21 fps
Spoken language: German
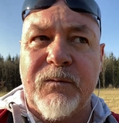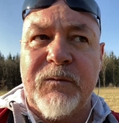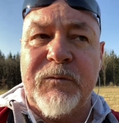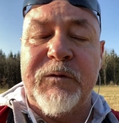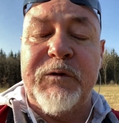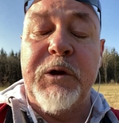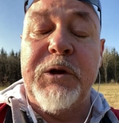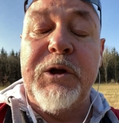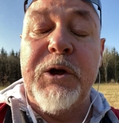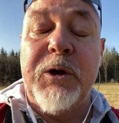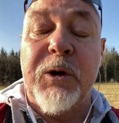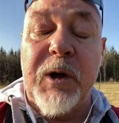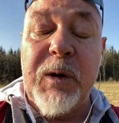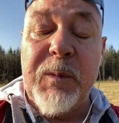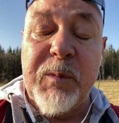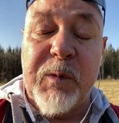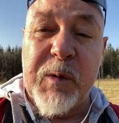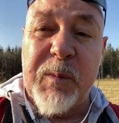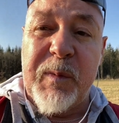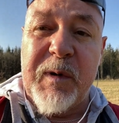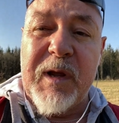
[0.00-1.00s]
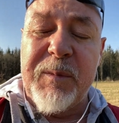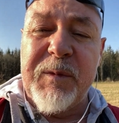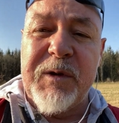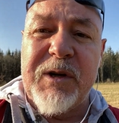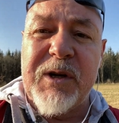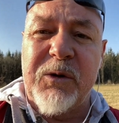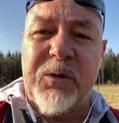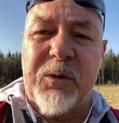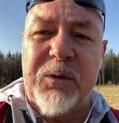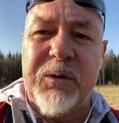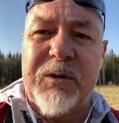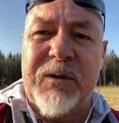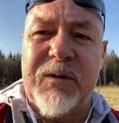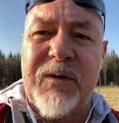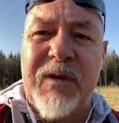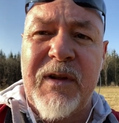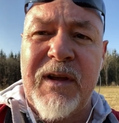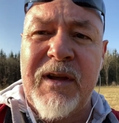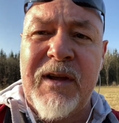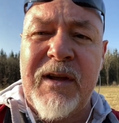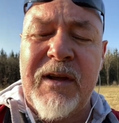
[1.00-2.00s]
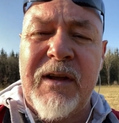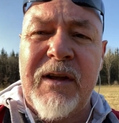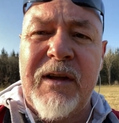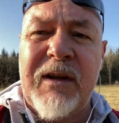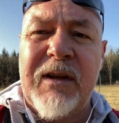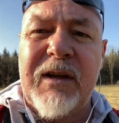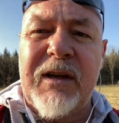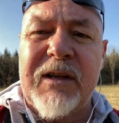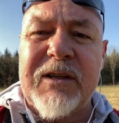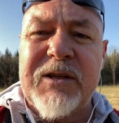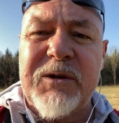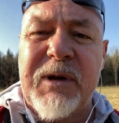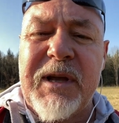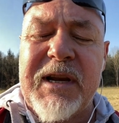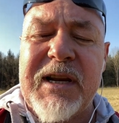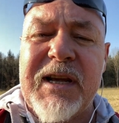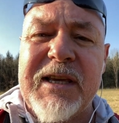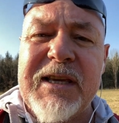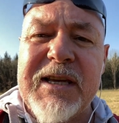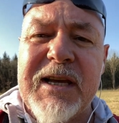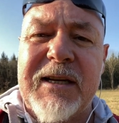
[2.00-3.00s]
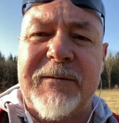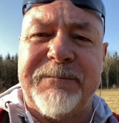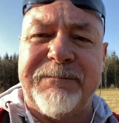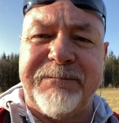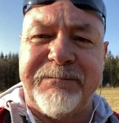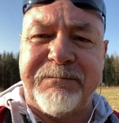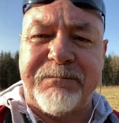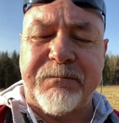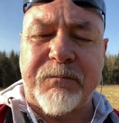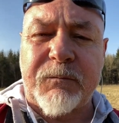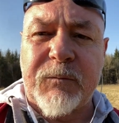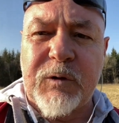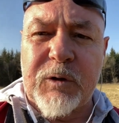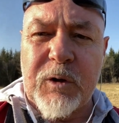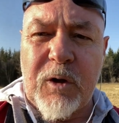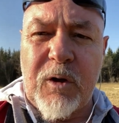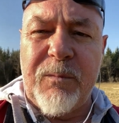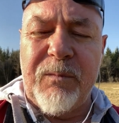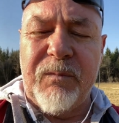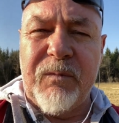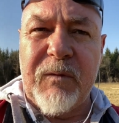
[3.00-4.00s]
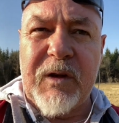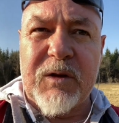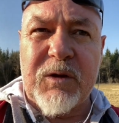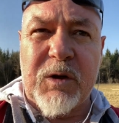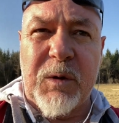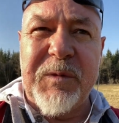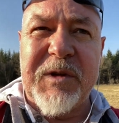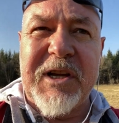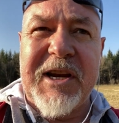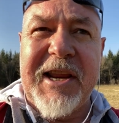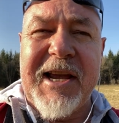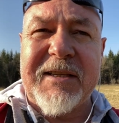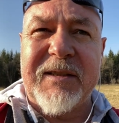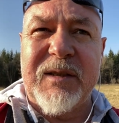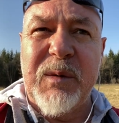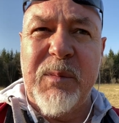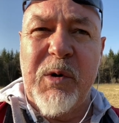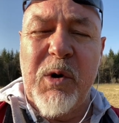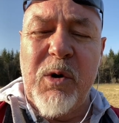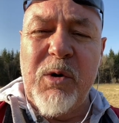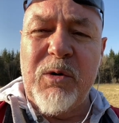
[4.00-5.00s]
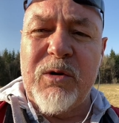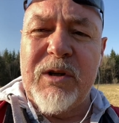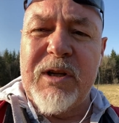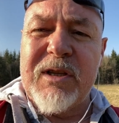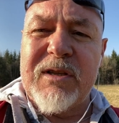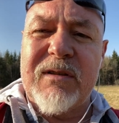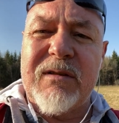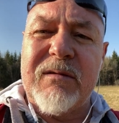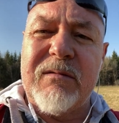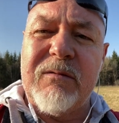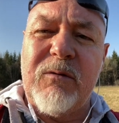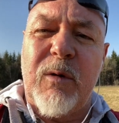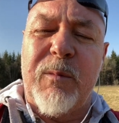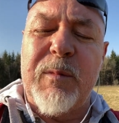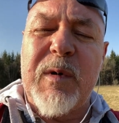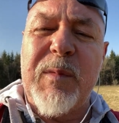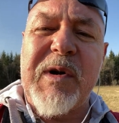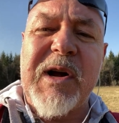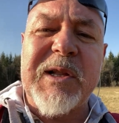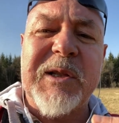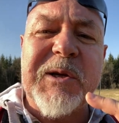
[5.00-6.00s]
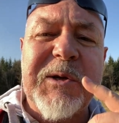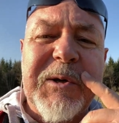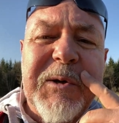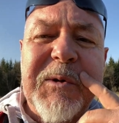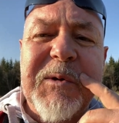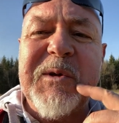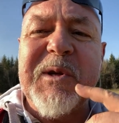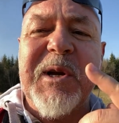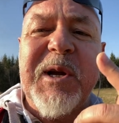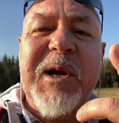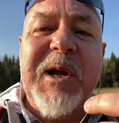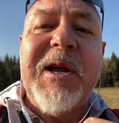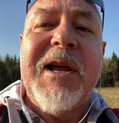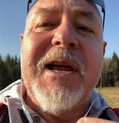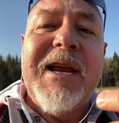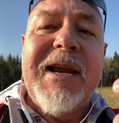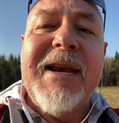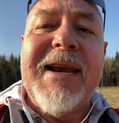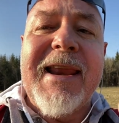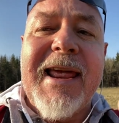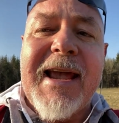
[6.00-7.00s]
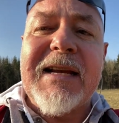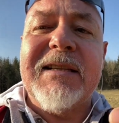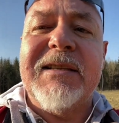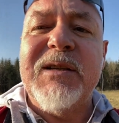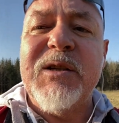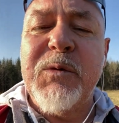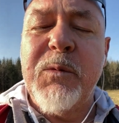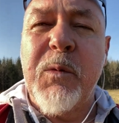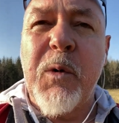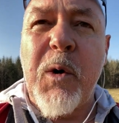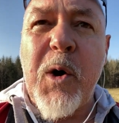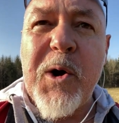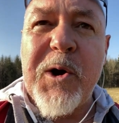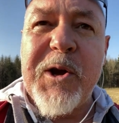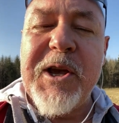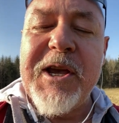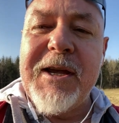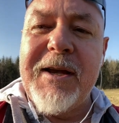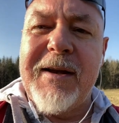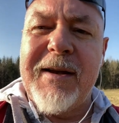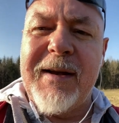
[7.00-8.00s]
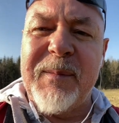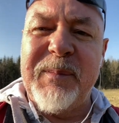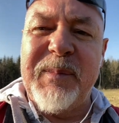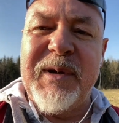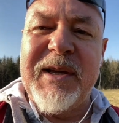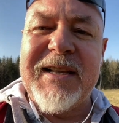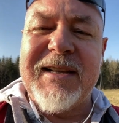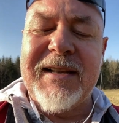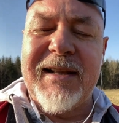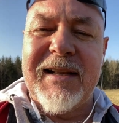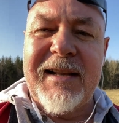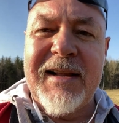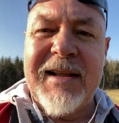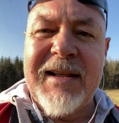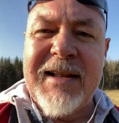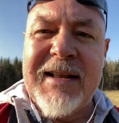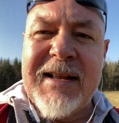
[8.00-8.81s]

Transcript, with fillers: für die neuen Probleme der Kunden äh, zu generieren. So, jetzt kommt der nächste Punkt und jetzt kommen wir praktisch in unser nächstes Walking-Kapitel.